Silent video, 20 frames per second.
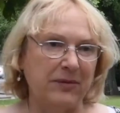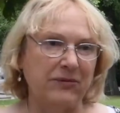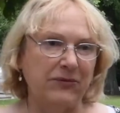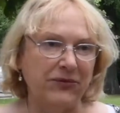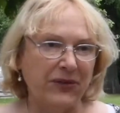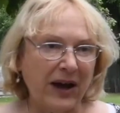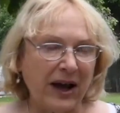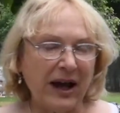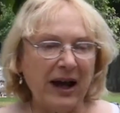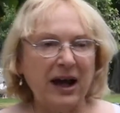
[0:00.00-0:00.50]
mit dem
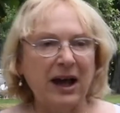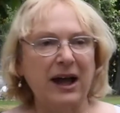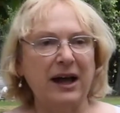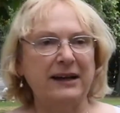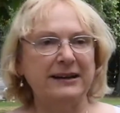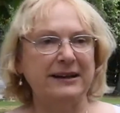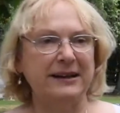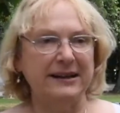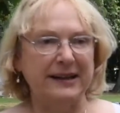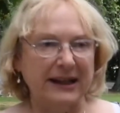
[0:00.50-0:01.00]

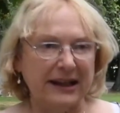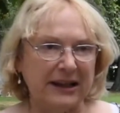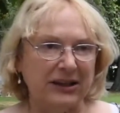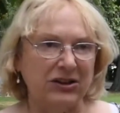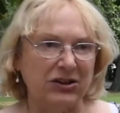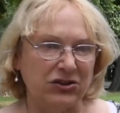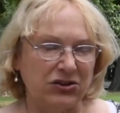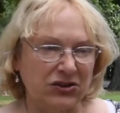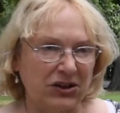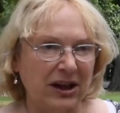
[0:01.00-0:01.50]
Fahrrad,
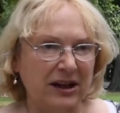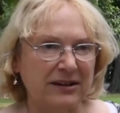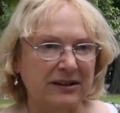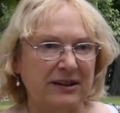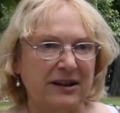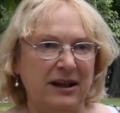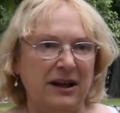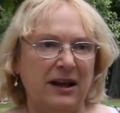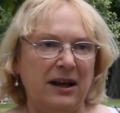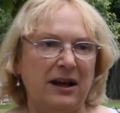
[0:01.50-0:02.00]
entdecken die Stadt.
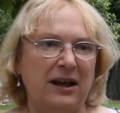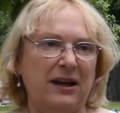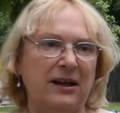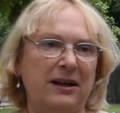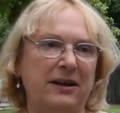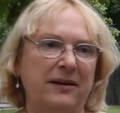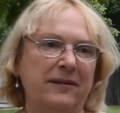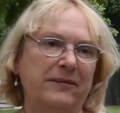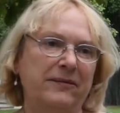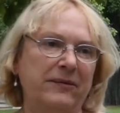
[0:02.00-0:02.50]

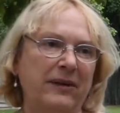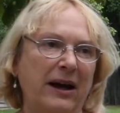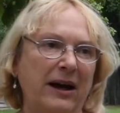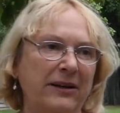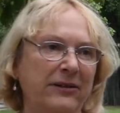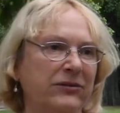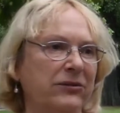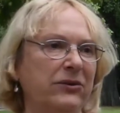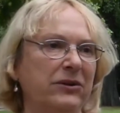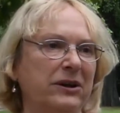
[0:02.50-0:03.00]
Ähm,
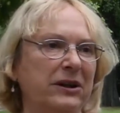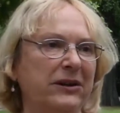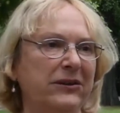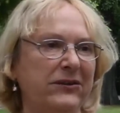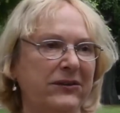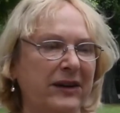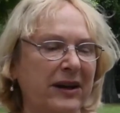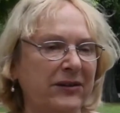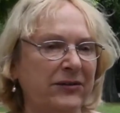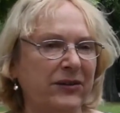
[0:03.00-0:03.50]
also
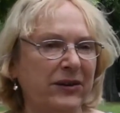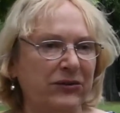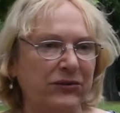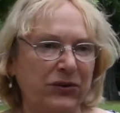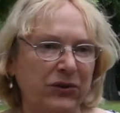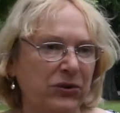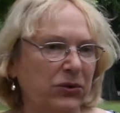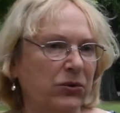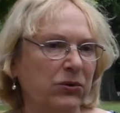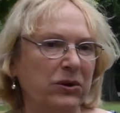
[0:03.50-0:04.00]
ist das, was
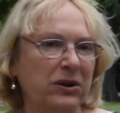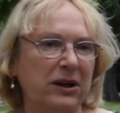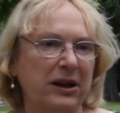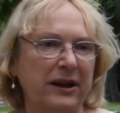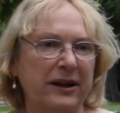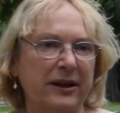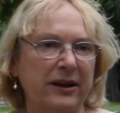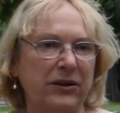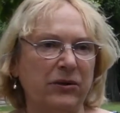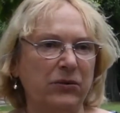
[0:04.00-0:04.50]
für
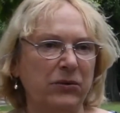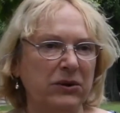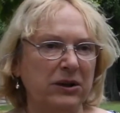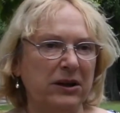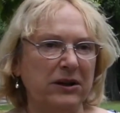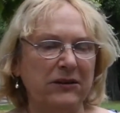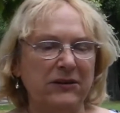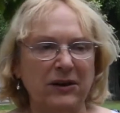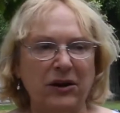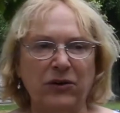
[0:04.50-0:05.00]
Jugendliche gut
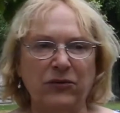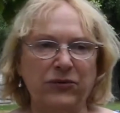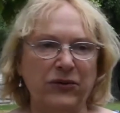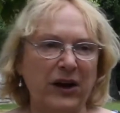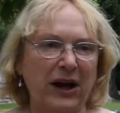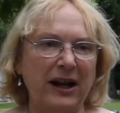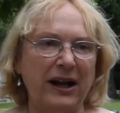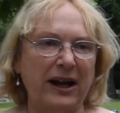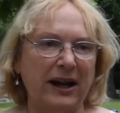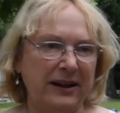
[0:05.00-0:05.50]
ist, auch
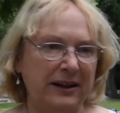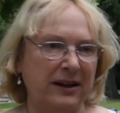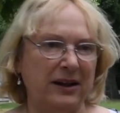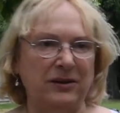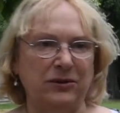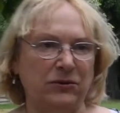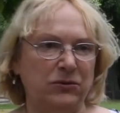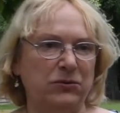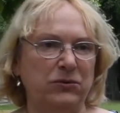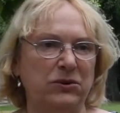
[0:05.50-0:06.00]
für alle
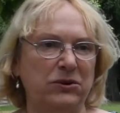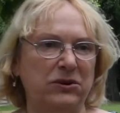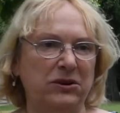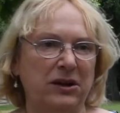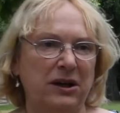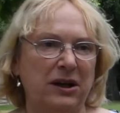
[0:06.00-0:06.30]
anderen gut.